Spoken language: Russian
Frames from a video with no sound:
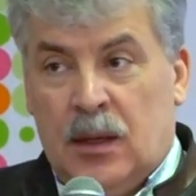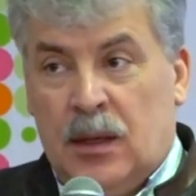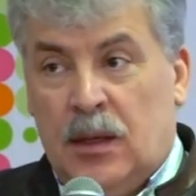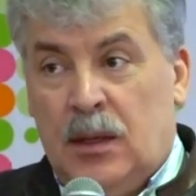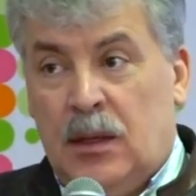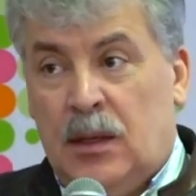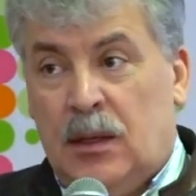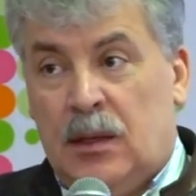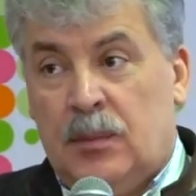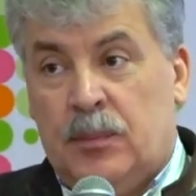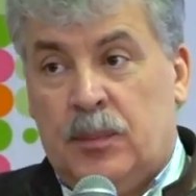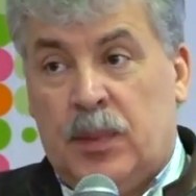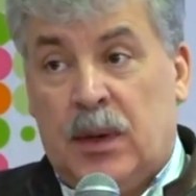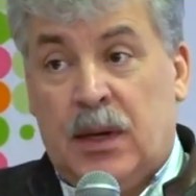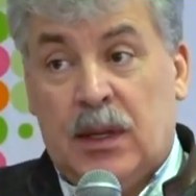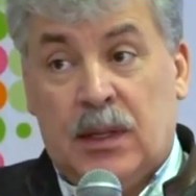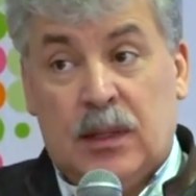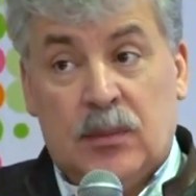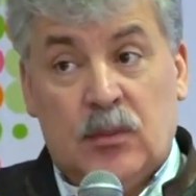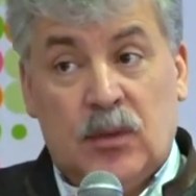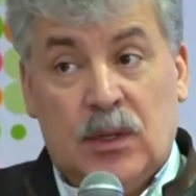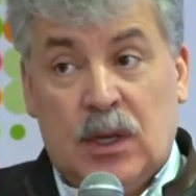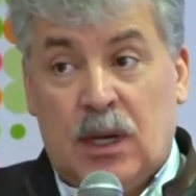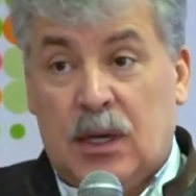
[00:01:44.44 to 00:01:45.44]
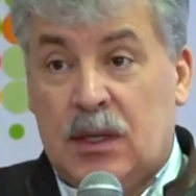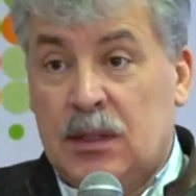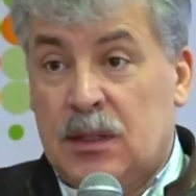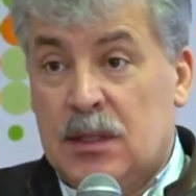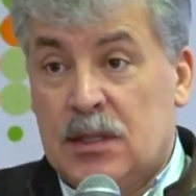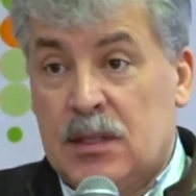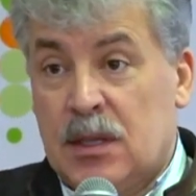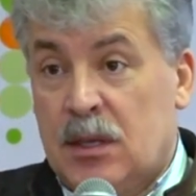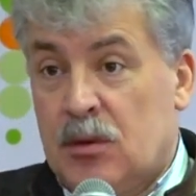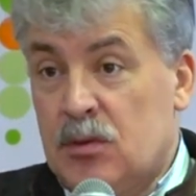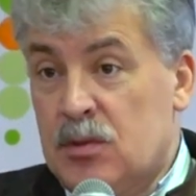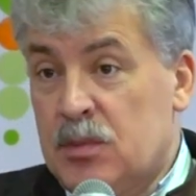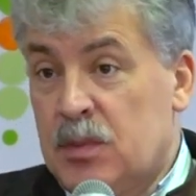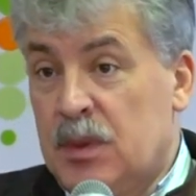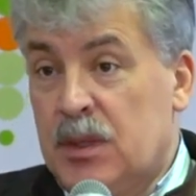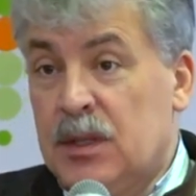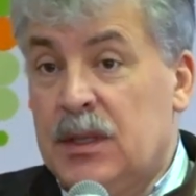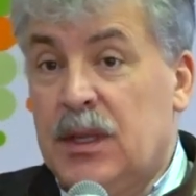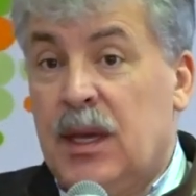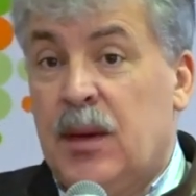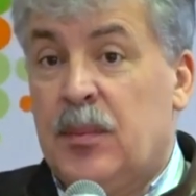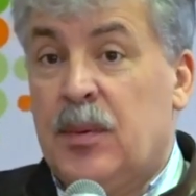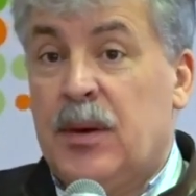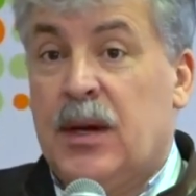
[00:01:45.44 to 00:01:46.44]
И поэтому ягодный союз был
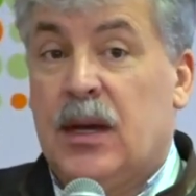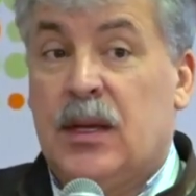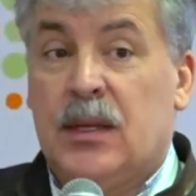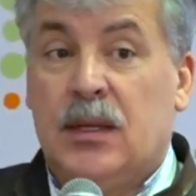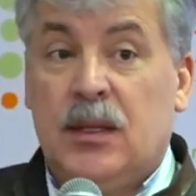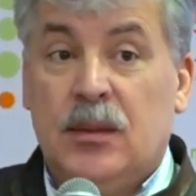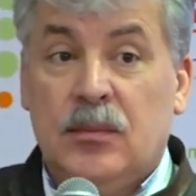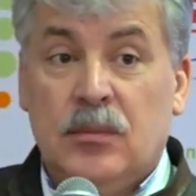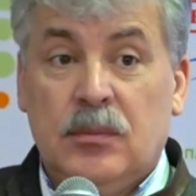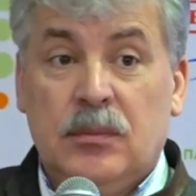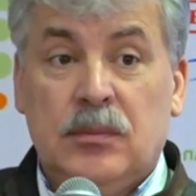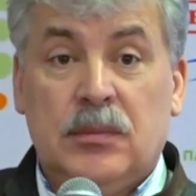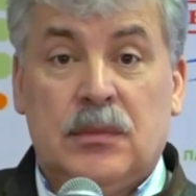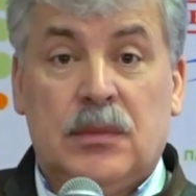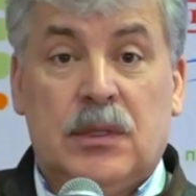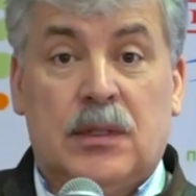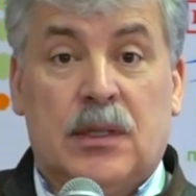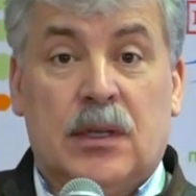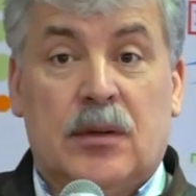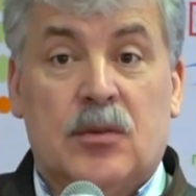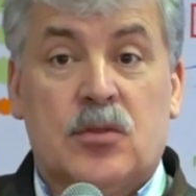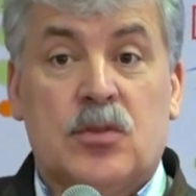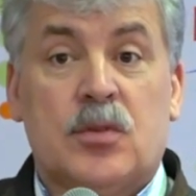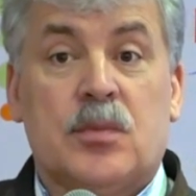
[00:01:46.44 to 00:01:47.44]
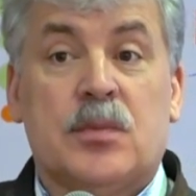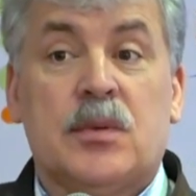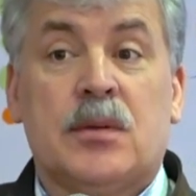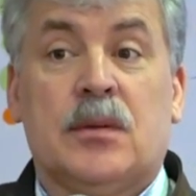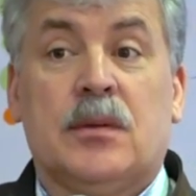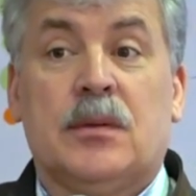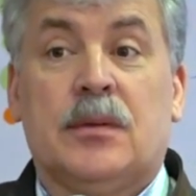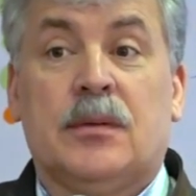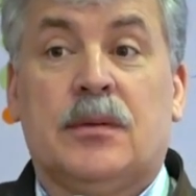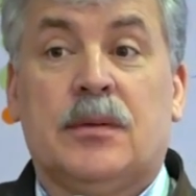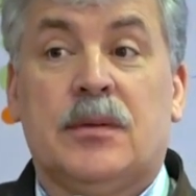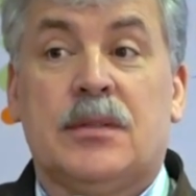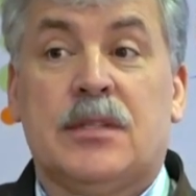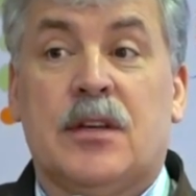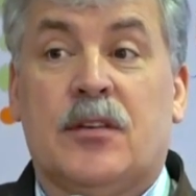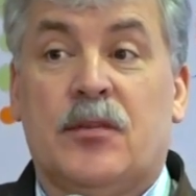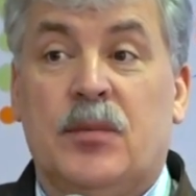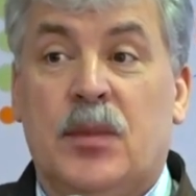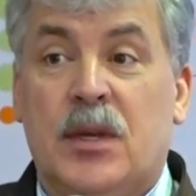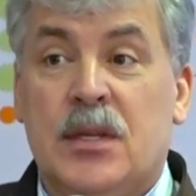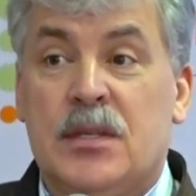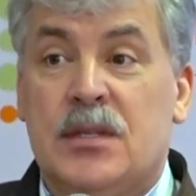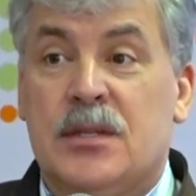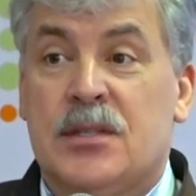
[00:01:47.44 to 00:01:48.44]
необходим для того, чтобы
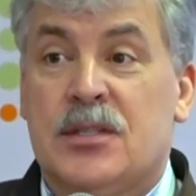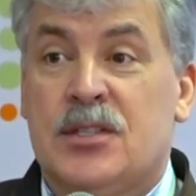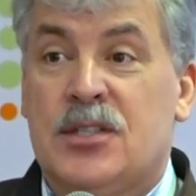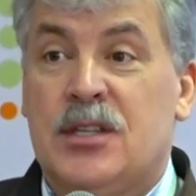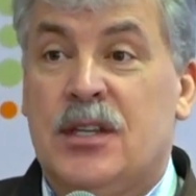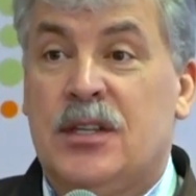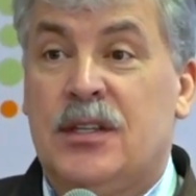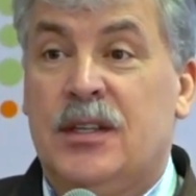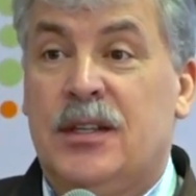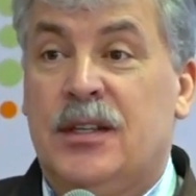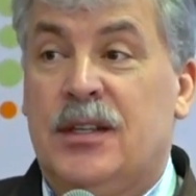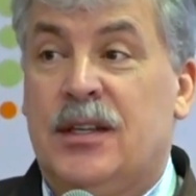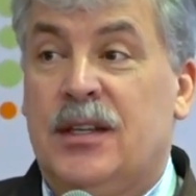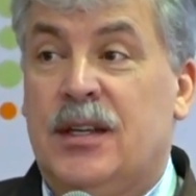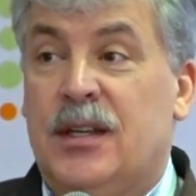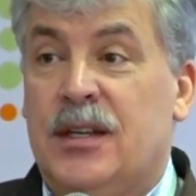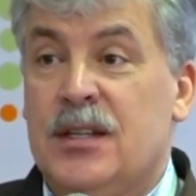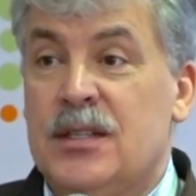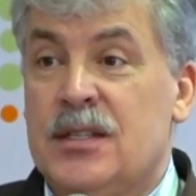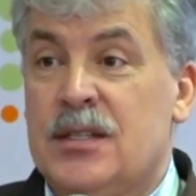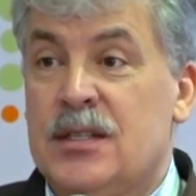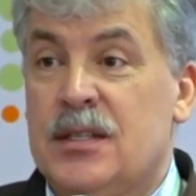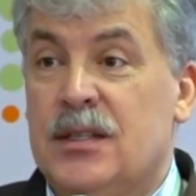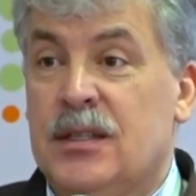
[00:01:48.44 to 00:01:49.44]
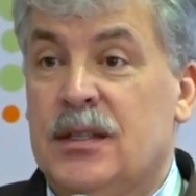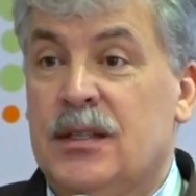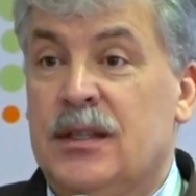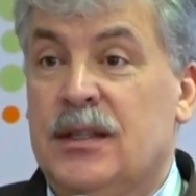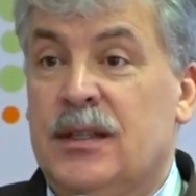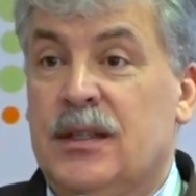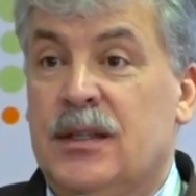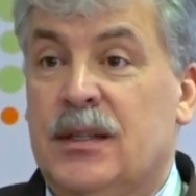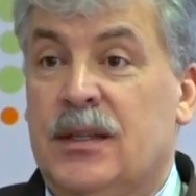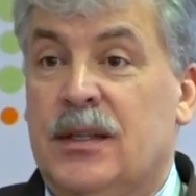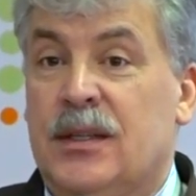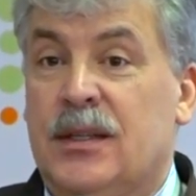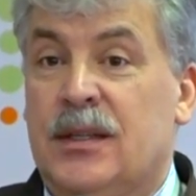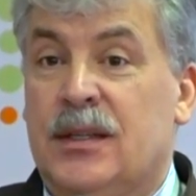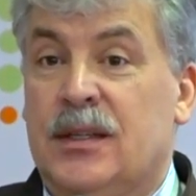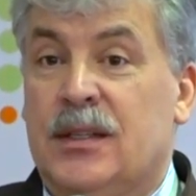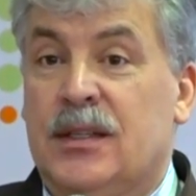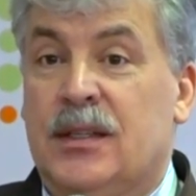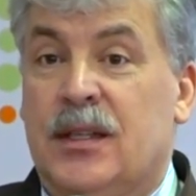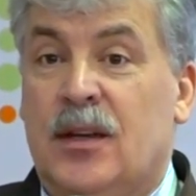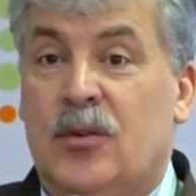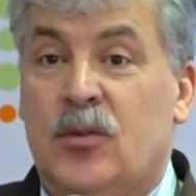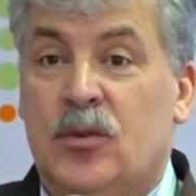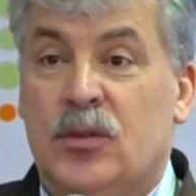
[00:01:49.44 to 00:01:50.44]
совместно защищать интересы
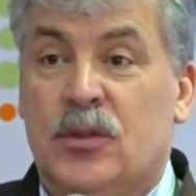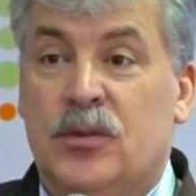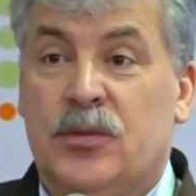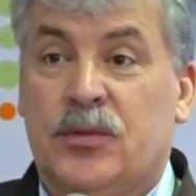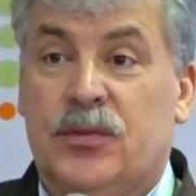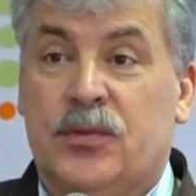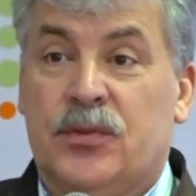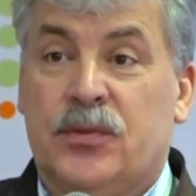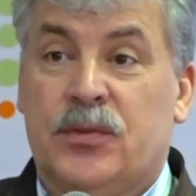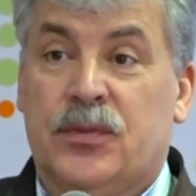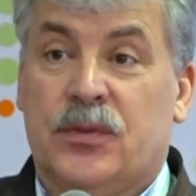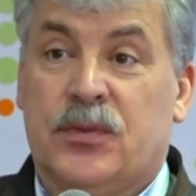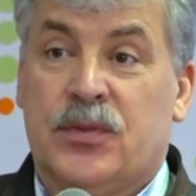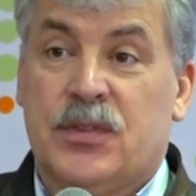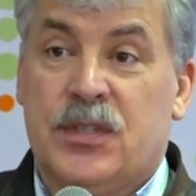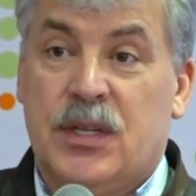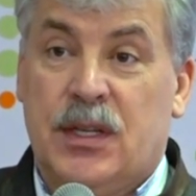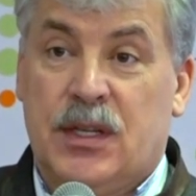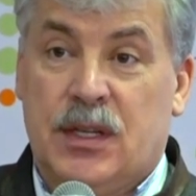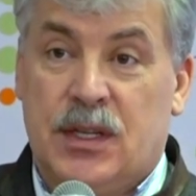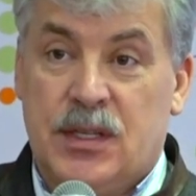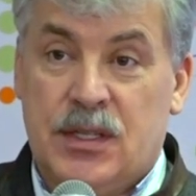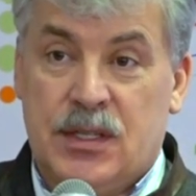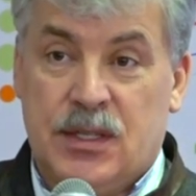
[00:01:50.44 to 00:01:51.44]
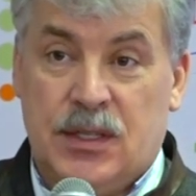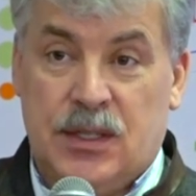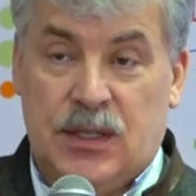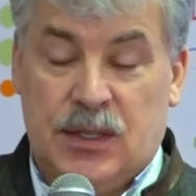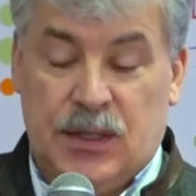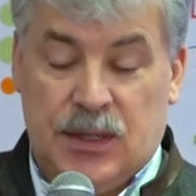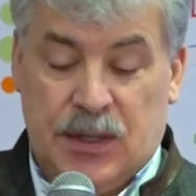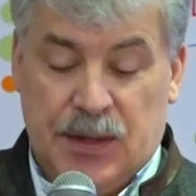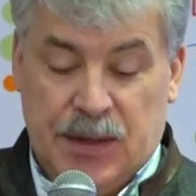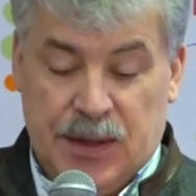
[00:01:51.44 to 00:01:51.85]
ягодоводов э, всей России.